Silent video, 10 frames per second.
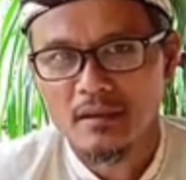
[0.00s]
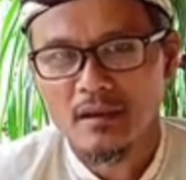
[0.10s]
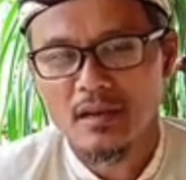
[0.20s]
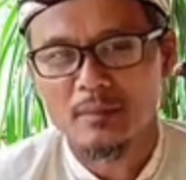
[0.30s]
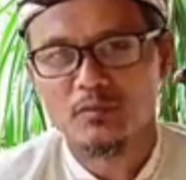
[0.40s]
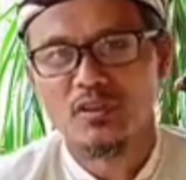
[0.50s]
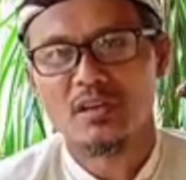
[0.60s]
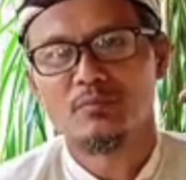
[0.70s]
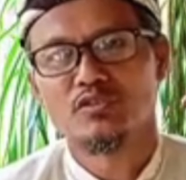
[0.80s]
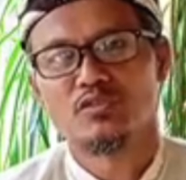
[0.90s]

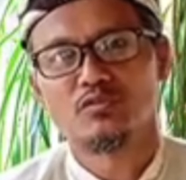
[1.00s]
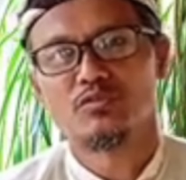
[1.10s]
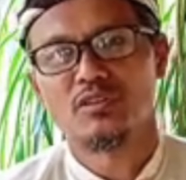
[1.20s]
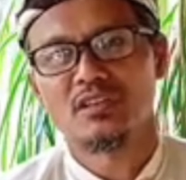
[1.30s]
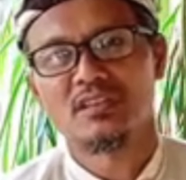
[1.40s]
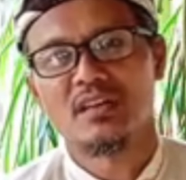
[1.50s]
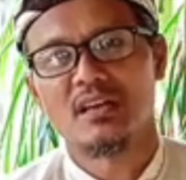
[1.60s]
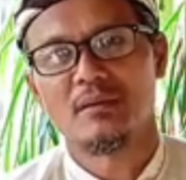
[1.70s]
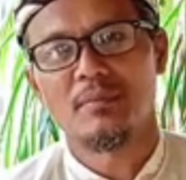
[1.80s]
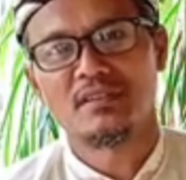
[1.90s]
Alhamdulillah puji syukur
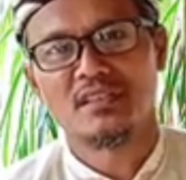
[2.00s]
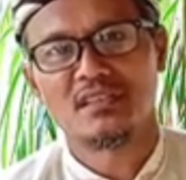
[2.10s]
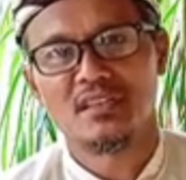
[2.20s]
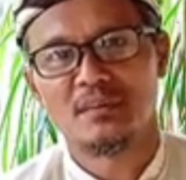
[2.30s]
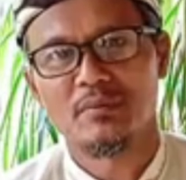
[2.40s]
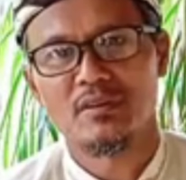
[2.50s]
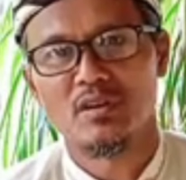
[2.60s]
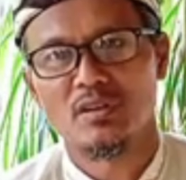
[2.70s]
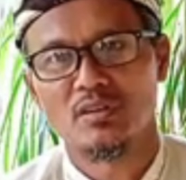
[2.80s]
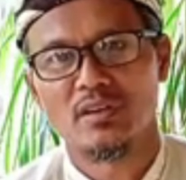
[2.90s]
kita panjatkan
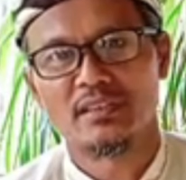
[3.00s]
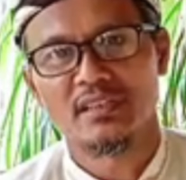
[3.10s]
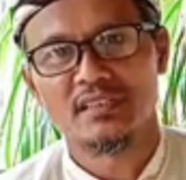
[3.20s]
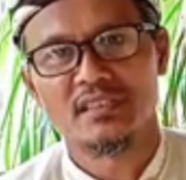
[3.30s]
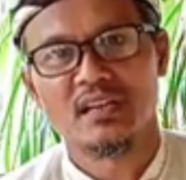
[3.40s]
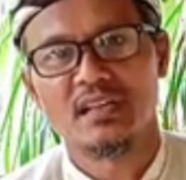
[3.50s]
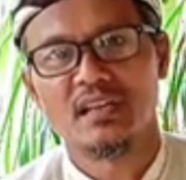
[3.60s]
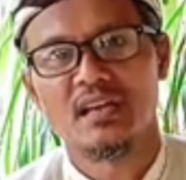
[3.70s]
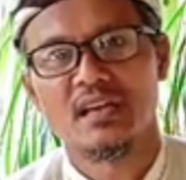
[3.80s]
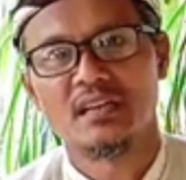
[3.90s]
kepada Allah atas
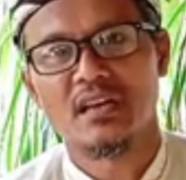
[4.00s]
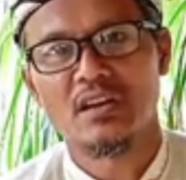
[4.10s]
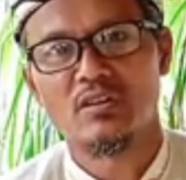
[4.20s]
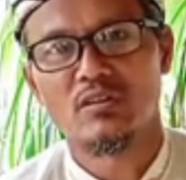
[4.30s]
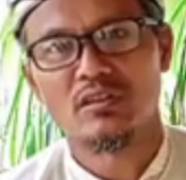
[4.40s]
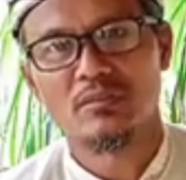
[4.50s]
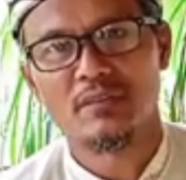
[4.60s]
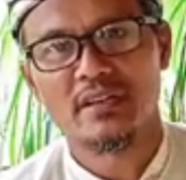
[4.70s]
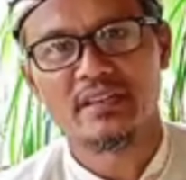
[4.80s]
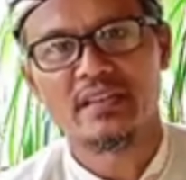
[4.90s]
segala karunia Allah
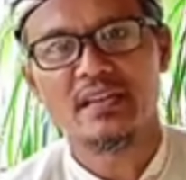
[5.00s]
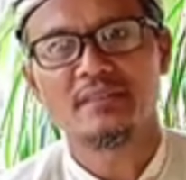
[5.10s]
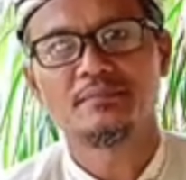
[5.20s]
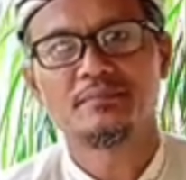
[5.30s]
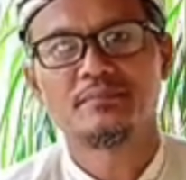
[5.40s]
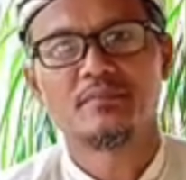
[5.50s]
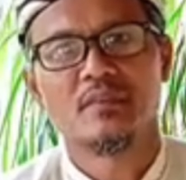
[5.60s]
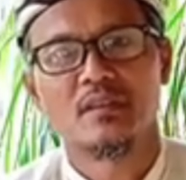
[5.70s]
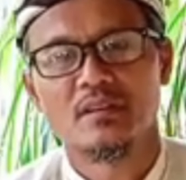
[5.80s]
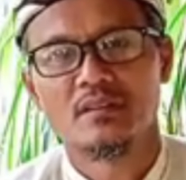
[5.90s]
kepada kita.
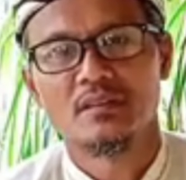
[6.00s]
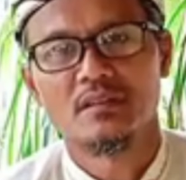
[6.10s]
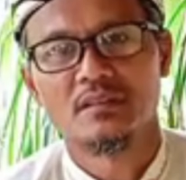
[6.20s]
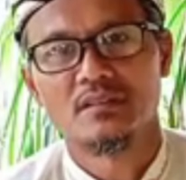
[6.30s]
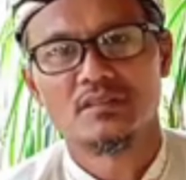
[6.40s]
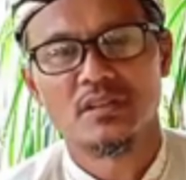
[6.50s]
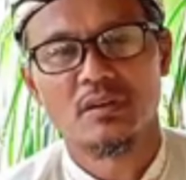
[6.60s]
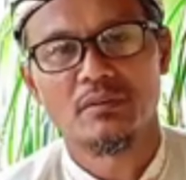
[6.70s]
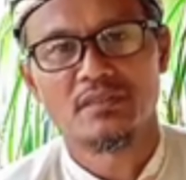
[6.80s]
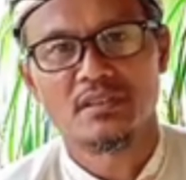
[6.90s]

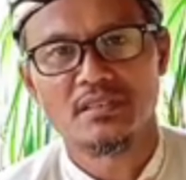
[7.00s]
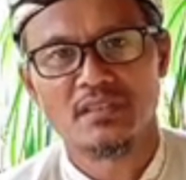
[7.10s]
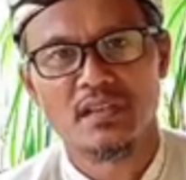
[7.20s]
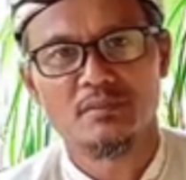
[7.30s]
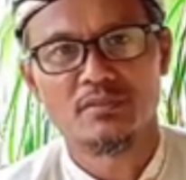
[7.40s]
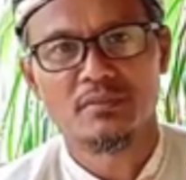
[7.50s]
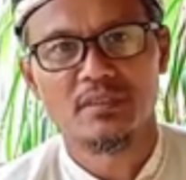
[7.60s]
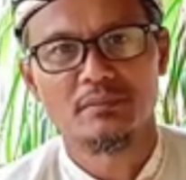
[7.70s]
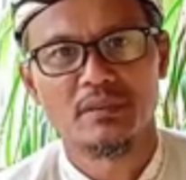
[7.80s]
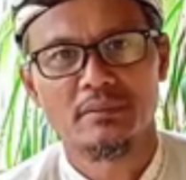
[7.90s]
Salawat serta salam
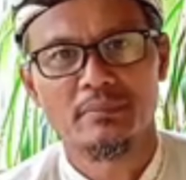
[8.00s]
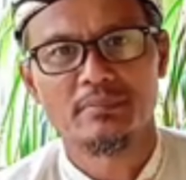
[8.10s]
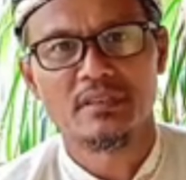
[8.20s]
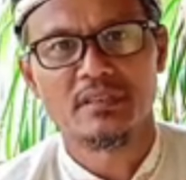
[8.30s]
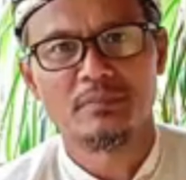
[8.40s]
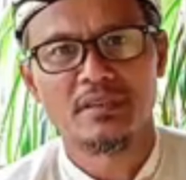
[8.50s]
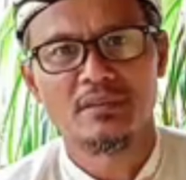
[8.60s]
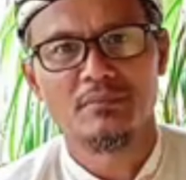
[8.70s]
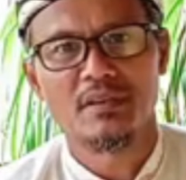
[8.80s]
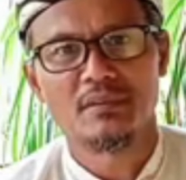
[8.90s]
semoga ter, tetap
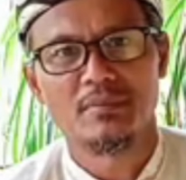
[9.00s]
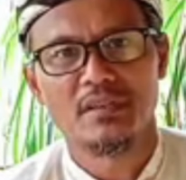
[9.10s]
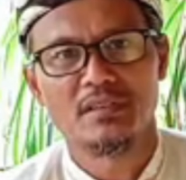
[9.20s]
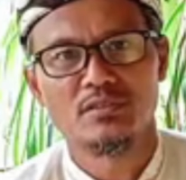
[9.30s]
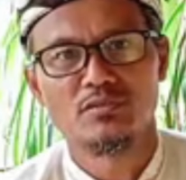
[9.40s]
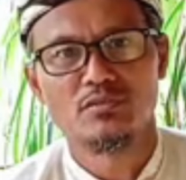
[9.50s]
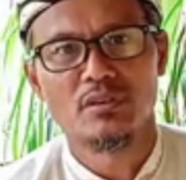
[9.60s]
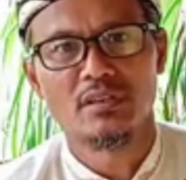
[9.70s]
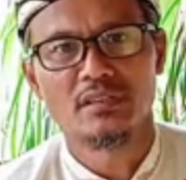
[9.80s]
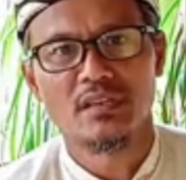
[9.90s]
terlimpah kepada
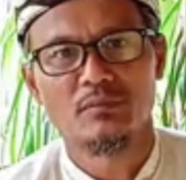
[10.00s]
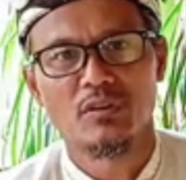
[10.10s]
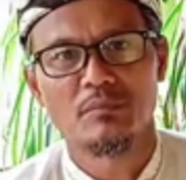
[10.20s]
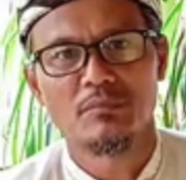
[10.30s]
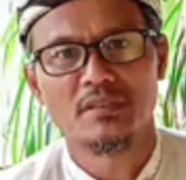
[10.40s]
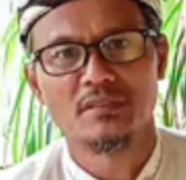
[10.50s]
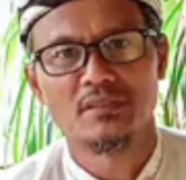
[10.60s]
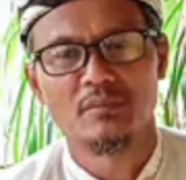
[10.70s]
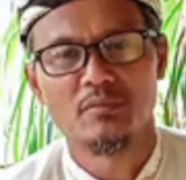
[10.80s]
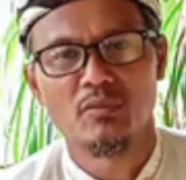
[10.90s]
junjungan kita Muhammad
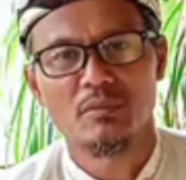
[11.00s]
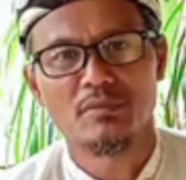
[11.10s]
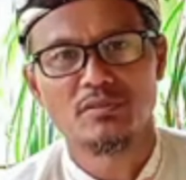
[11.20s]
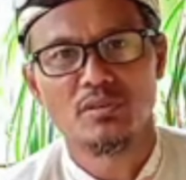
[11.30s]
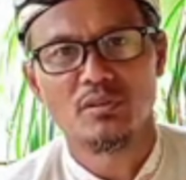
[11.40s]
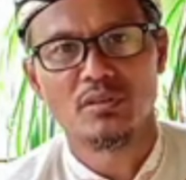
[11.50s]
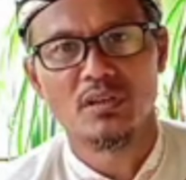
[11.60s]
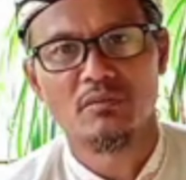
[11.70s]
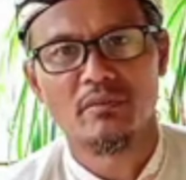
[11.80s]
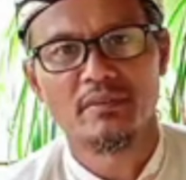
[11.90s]
Nabi Muhammad
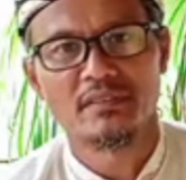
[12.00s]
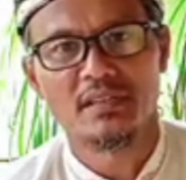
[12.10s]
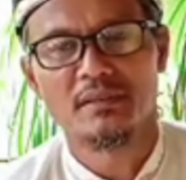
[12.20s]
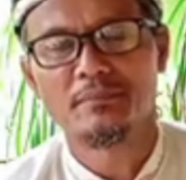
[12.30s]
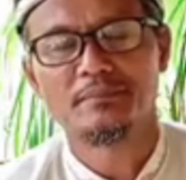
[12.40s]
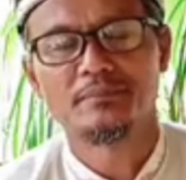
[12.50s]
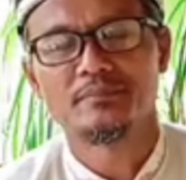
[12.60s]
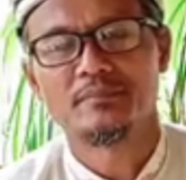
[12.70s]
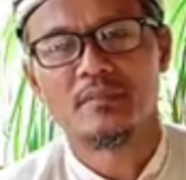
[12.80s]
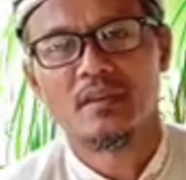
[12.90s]
Shallallahu Alaihi Wasallam.
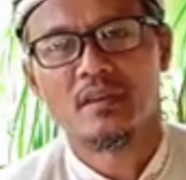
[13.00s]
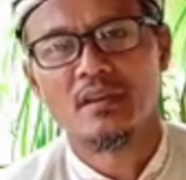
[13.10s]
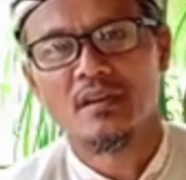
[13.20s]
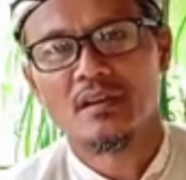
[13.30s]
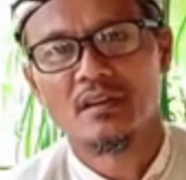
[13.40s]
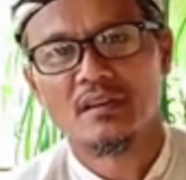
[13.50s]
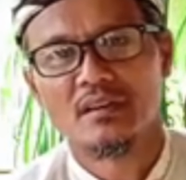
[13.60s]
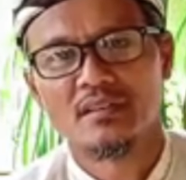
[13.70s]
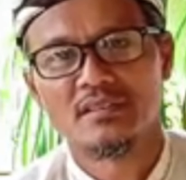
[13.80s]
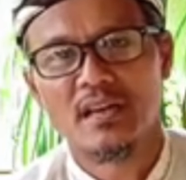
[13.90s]

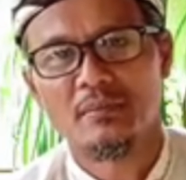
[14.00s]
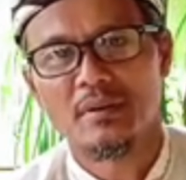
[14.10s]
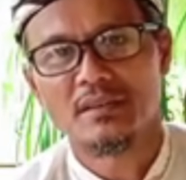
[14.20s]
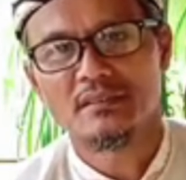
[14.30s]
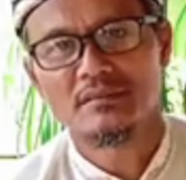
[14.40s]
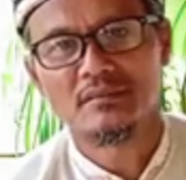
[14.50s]
Eh, sahabat,